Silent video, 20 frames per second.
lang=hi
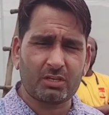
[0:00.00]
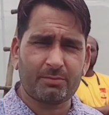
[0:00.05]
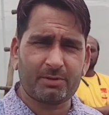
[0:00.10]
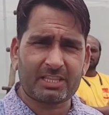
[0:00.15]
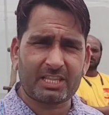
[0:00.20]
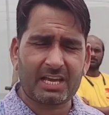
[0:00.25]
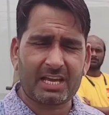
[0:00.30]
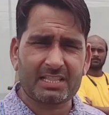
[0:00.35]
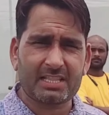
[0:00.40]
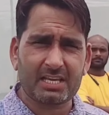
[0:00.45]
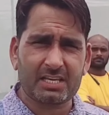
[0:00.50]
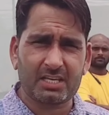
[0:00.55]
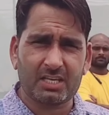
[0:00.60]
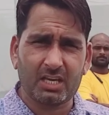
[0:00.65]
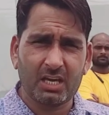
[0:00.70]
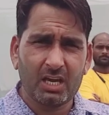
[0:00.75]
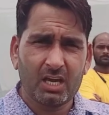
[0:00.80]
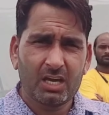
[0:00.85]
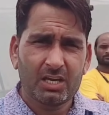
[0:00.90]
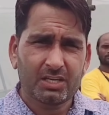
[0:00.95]
जी ने बताया था
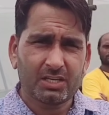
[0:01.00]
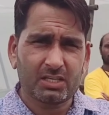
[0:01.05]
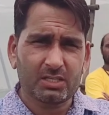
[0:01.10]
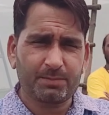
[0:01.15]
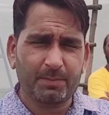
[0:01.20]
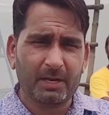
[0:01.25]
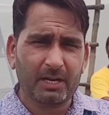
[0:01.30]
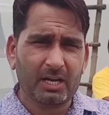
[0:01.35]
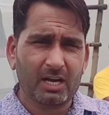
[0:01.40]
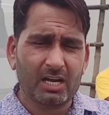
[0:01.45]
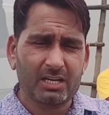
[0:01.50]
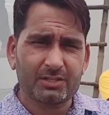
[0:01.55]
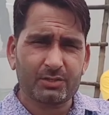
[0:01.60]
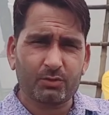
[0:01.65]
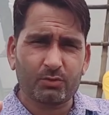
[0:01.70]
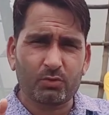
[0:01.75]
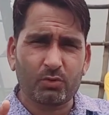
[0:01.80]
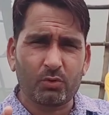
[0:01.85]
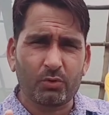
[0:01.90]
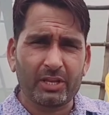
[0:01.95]
कि किस प्रकार
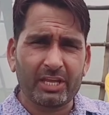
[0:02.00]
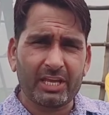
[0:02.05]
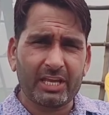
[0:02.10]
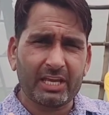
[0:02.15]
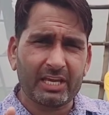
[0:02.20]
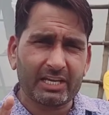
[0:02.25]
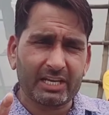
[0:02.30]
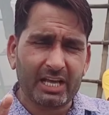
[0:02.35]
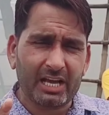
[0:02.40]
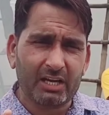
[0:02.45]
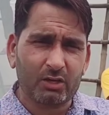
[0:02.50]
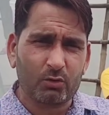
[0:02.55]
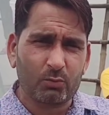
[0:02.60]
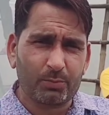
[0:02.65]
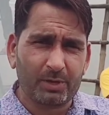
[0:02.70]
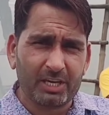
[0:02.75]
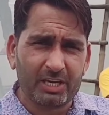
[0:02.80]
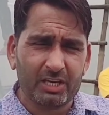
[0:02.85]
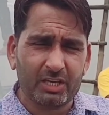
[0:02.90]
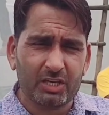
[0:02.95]
से उन्होंने एक लाख
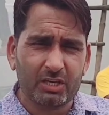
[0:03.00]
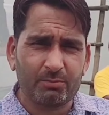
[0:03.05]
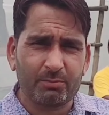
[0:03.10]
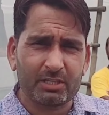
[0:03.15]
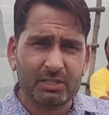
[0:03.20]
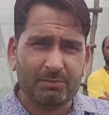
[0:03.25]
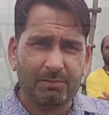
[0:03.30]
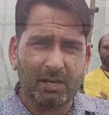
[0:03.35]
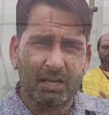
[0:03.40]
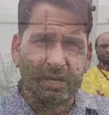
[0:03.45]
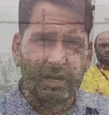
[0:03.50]
रुपए की कीमत